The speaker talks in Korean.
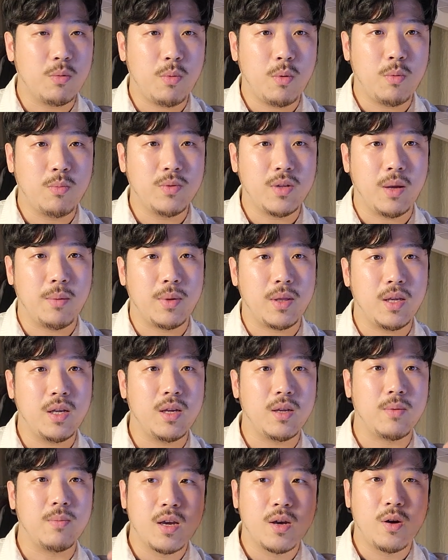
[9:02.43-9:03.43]

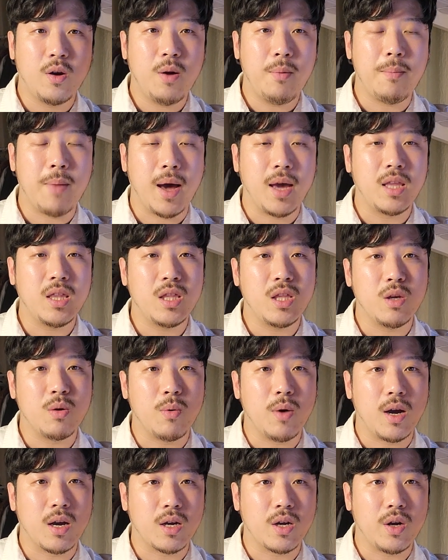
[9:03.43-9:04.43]
뽑는다면은 그런
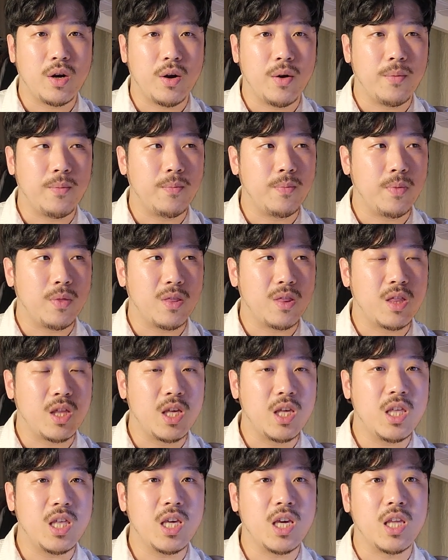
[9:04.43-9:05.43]
마인드와 그런
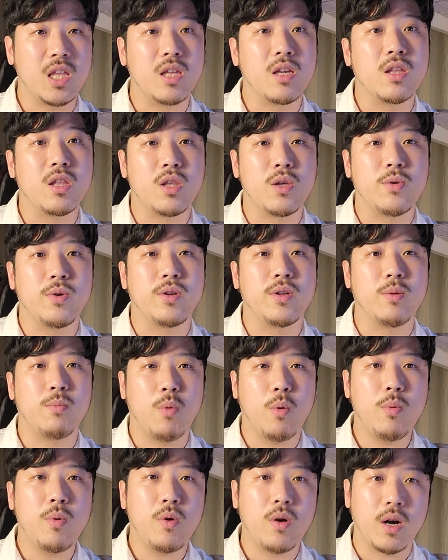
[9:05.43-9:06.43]
지식이 있는 직원을
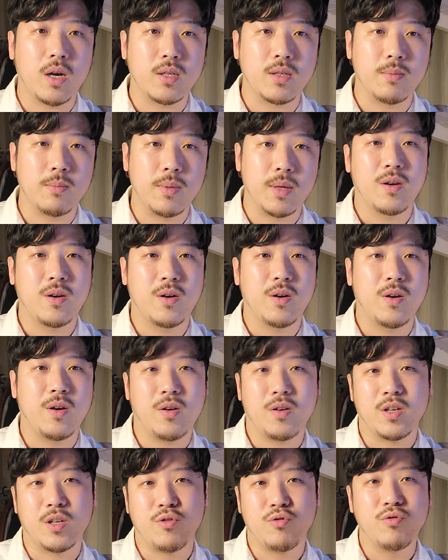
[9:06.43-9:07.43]
뽑을 것 같습니다.
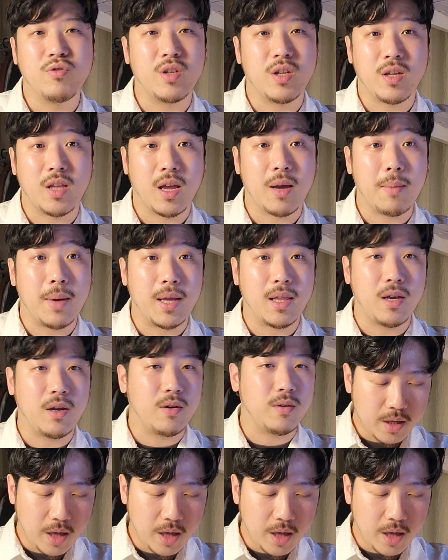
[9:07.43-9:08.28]
그런 기준들이 되게 많아요.